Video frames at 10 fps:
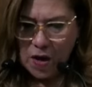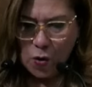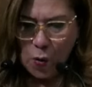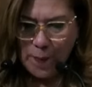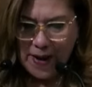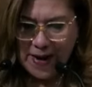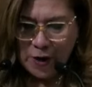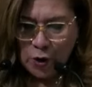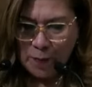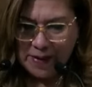cumplen la
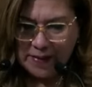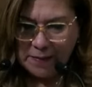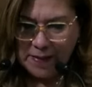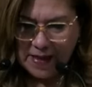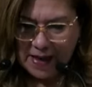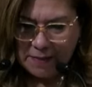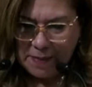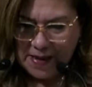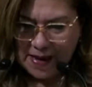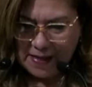normatividad
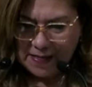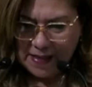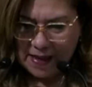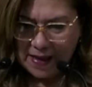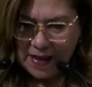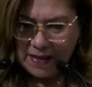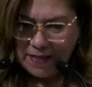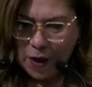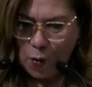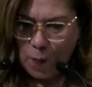vigente
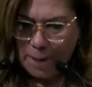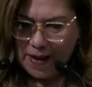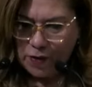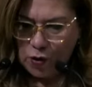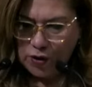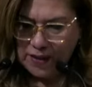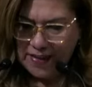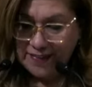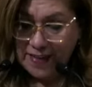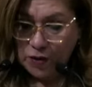de un padrón de
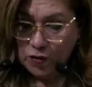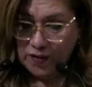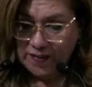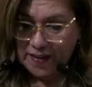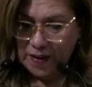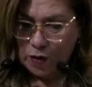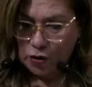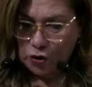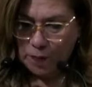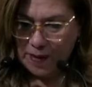
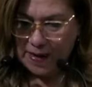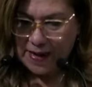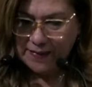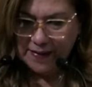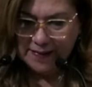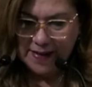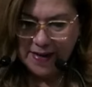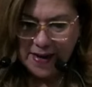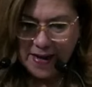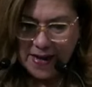168.000, mil, es decir,